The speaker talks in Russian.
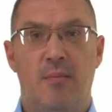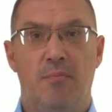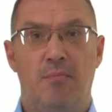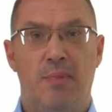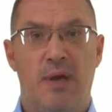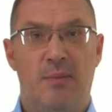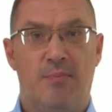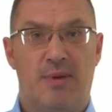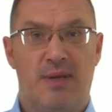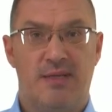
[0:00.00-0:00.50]

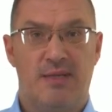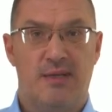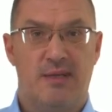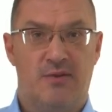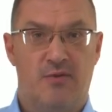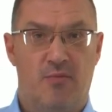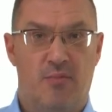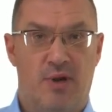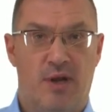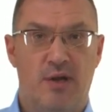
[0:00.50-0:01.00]

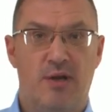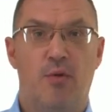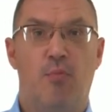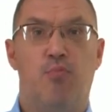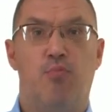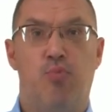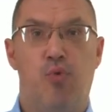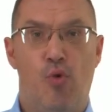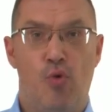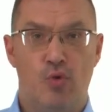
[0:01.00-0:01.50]
5% браков
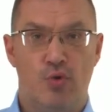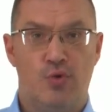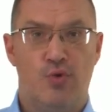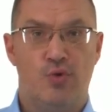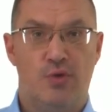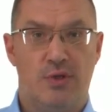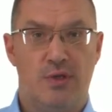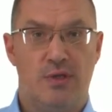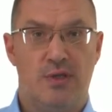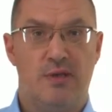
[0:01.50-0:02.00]
полностью
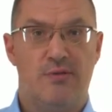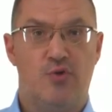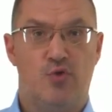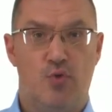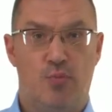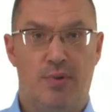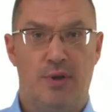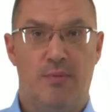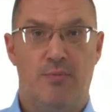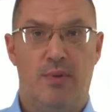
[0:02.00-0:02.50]
съедят всю
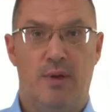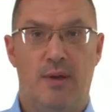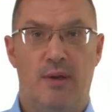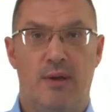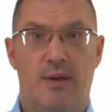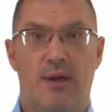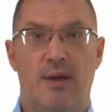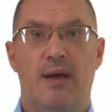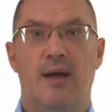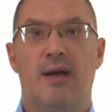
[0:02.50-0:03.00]
прибыль.
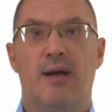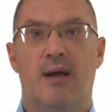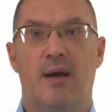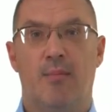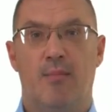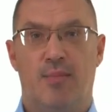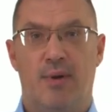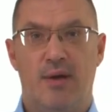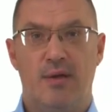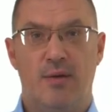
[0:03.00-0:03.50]

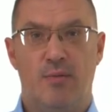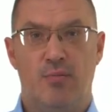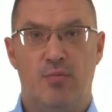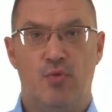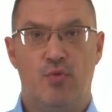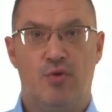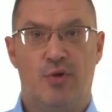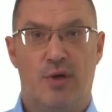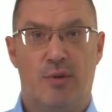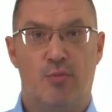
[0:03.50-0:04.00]
Компания
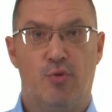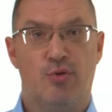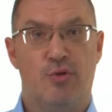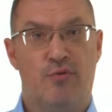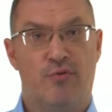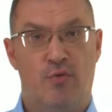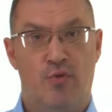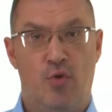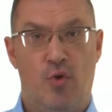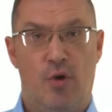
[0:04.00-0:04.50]
будет
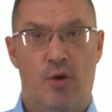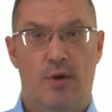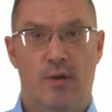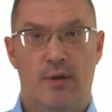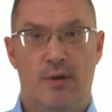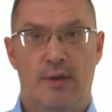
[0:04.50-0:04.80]
работать в ноль.